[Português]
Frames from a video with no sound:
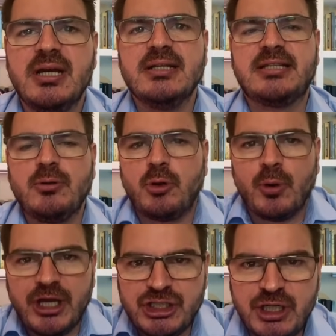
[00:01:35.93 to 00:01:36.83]
sendo que o
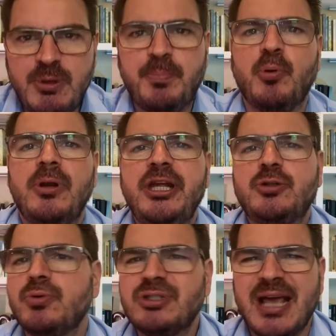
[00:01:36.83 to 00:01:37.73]
regime
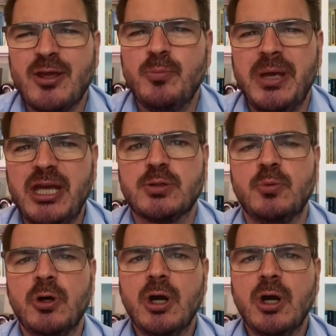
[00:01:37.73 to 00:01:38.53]
político segue o mesmo,